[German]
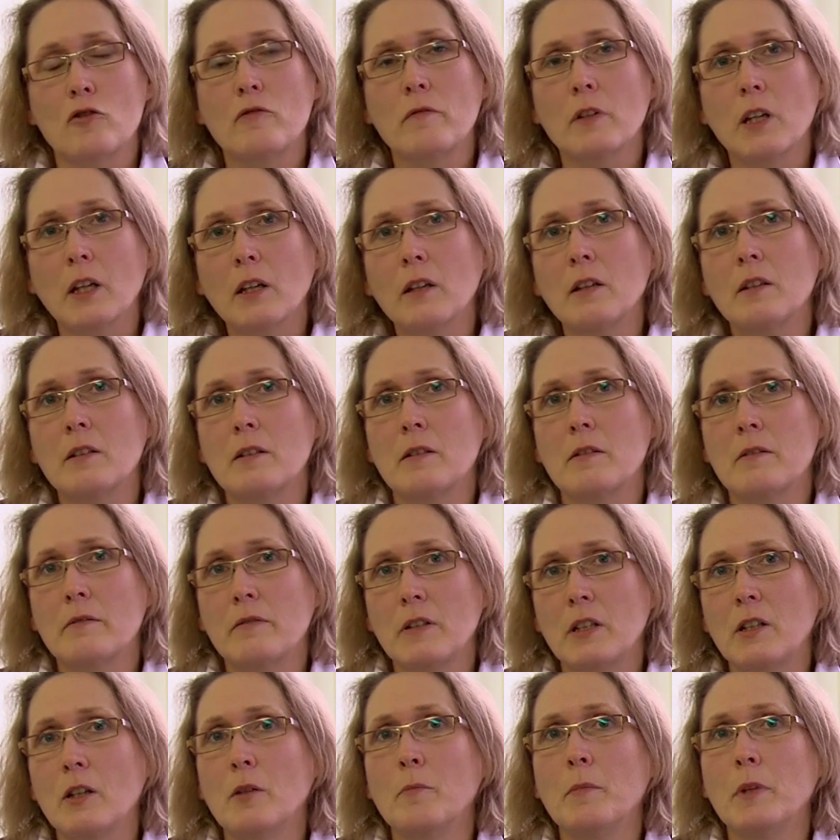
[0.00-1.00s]
Schwierig ist
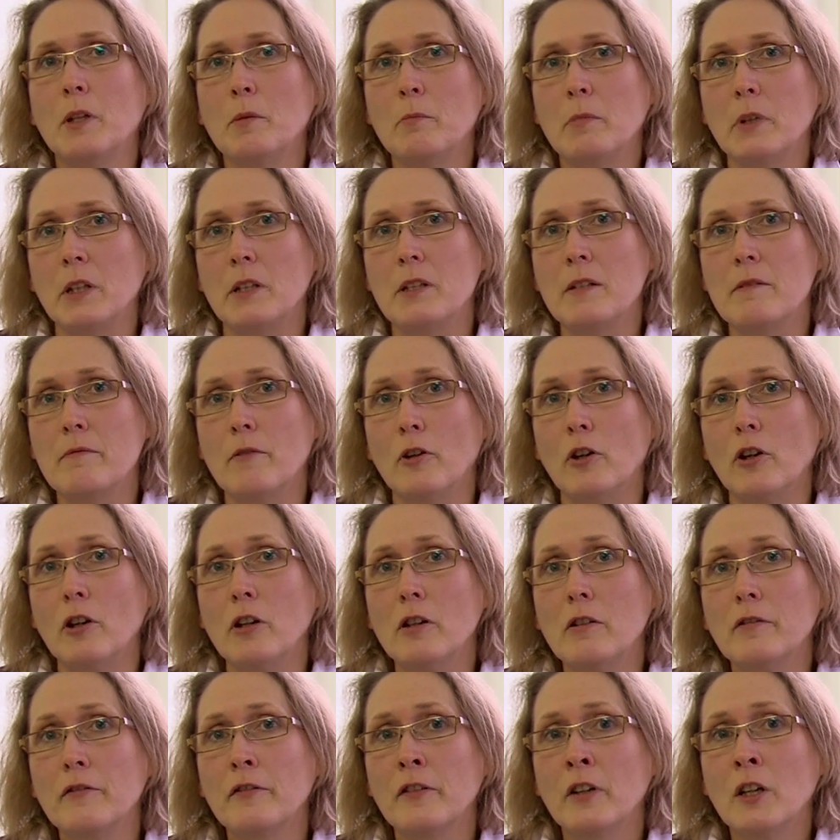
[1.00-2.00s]
Vitamin
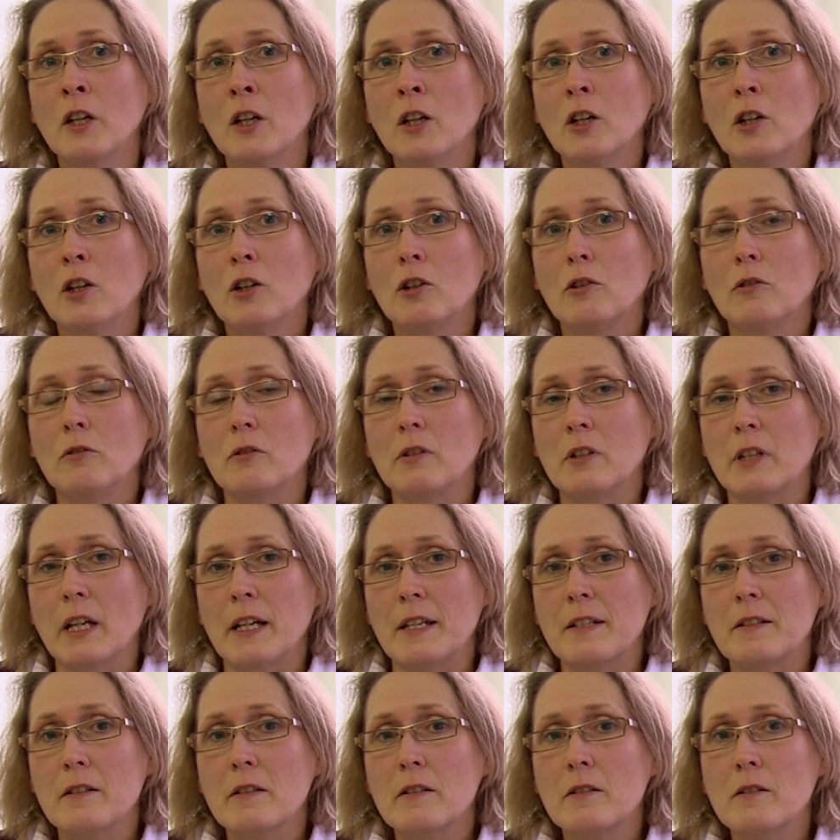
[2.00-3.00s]
B12 und
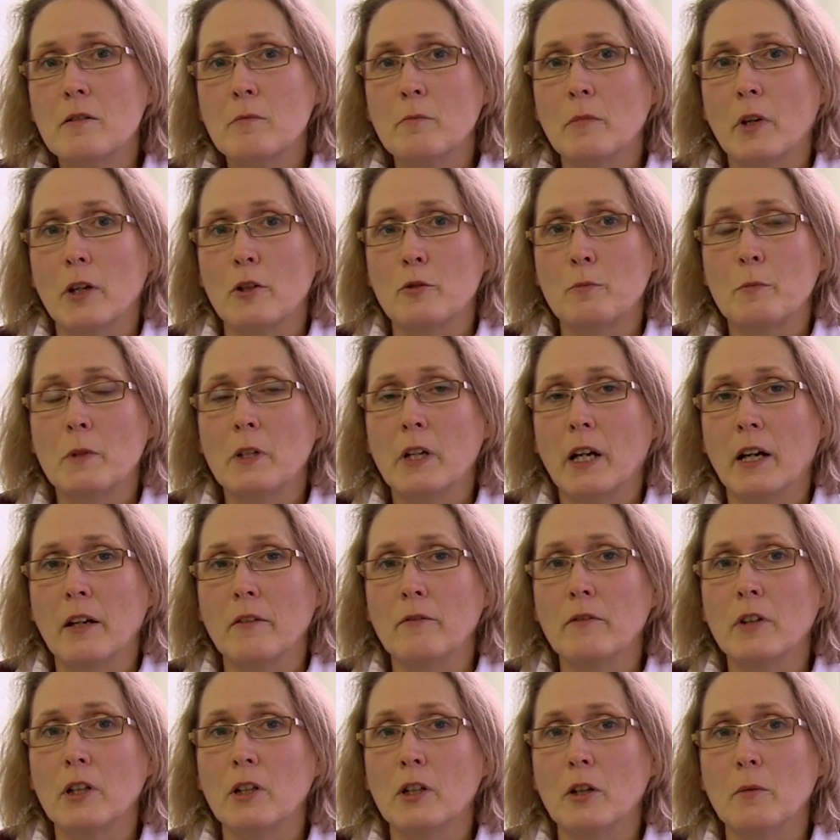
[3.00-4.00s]
das ist zum Beispiel
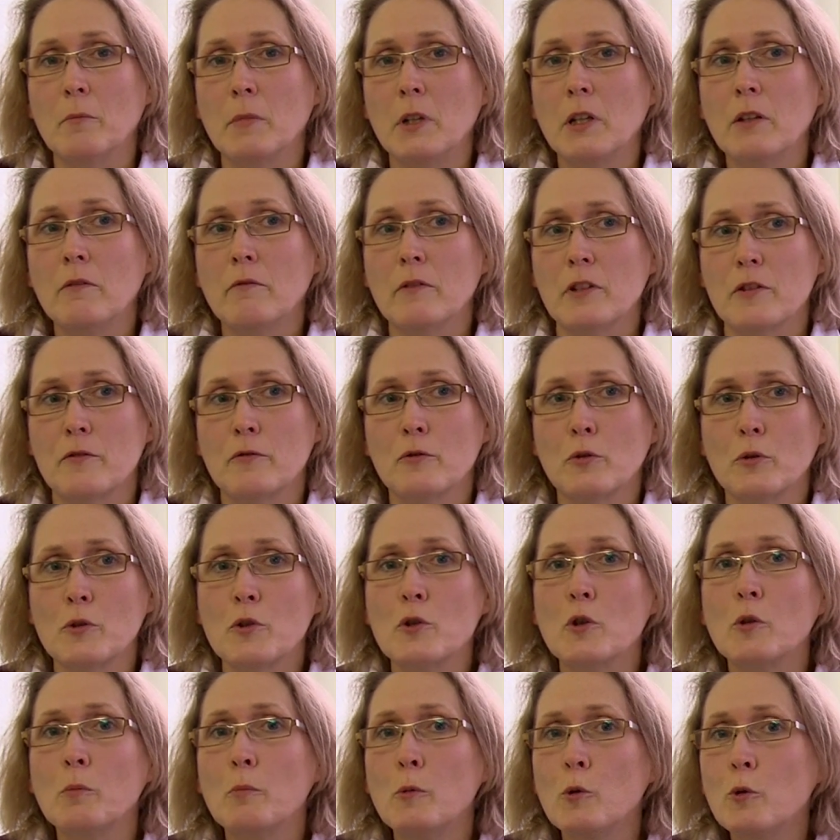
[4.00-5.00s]
ein Vitamin, was für
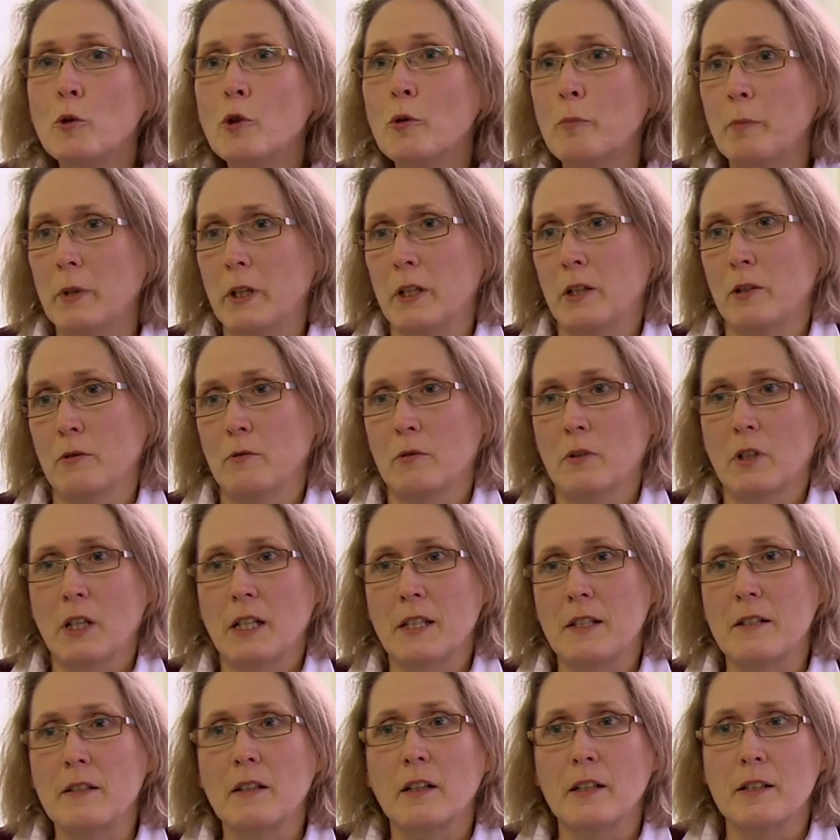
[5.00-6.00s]
unsere Blutbildung
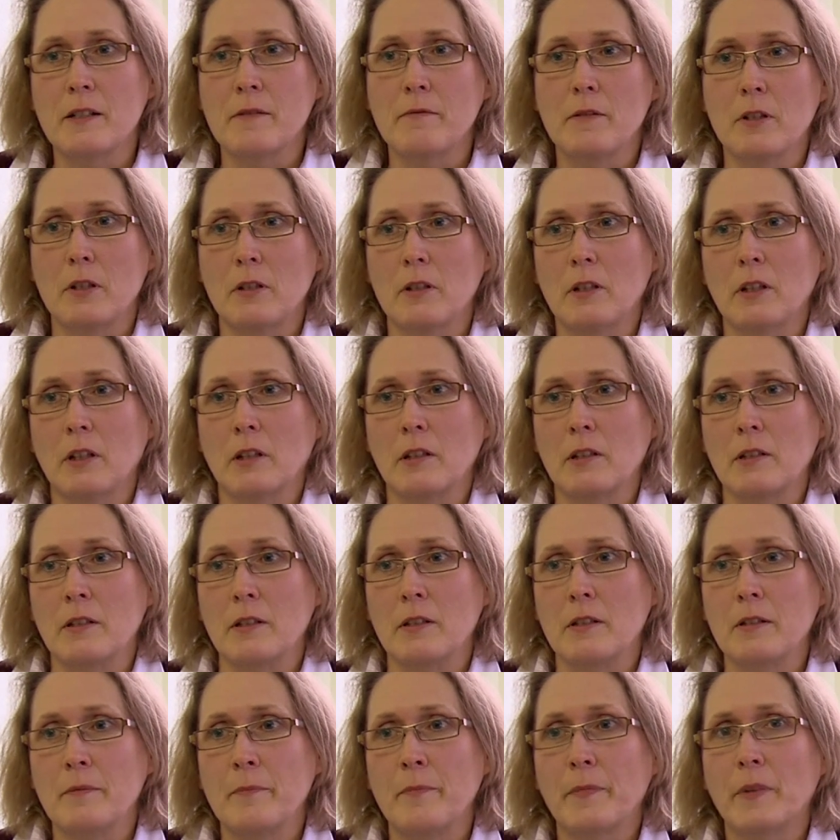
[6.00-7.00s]
ganz, ganz wichtig
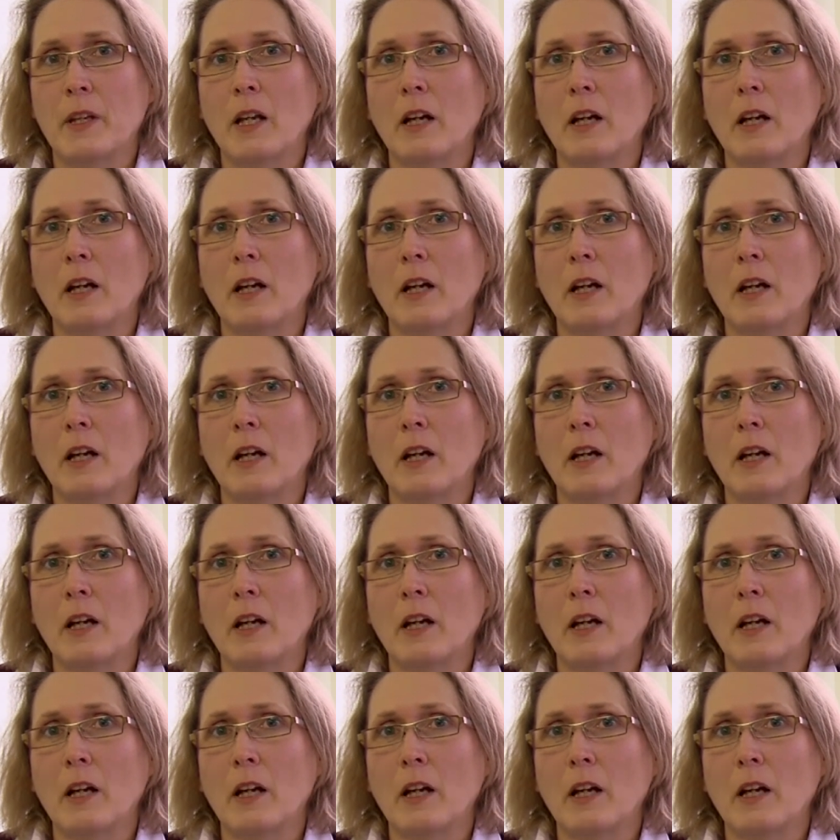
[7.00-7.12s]
ist.